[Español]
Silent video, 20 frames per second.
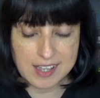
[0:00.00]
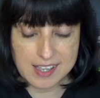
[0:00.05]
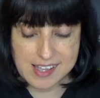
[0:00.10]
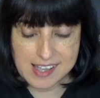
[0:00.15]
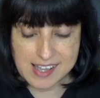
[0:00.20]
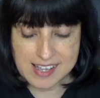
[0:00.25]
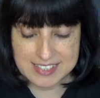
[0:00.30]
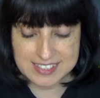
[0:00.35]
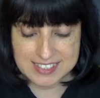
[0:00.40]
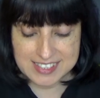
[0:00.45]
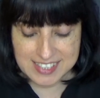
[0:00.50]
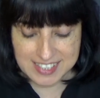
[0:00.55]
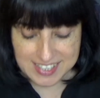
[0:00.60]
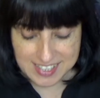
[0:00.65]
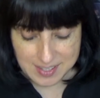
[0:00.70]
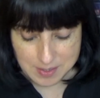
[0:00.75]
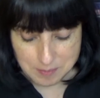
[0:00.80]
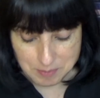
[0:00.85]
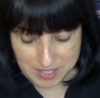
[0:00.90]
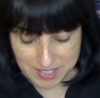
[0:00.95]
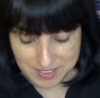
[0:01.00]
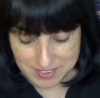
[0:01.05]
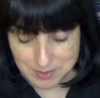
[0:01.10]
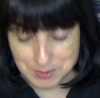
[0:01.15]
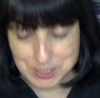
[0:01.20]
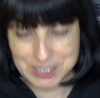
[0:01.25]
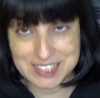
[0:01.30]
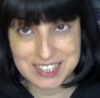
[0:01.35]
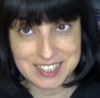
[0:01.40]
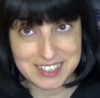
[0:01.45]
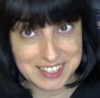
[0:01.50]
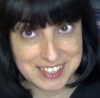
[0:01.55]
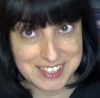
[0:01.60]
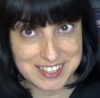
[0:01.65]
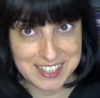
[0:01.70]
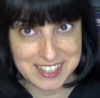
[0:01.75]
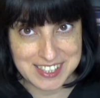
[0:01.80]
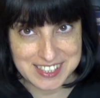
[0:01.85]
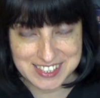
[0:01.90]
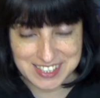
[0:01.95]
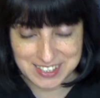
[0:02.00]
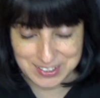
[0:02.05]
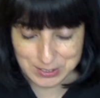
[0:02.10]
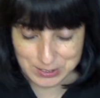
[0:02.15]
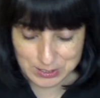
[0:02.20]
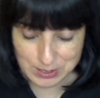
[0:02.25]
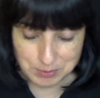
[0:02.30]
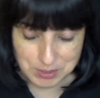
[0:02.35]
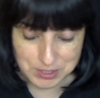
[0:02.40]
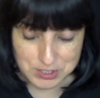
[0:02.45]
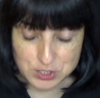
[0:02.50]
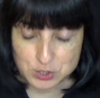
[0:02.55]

Así que parece bastante interesante también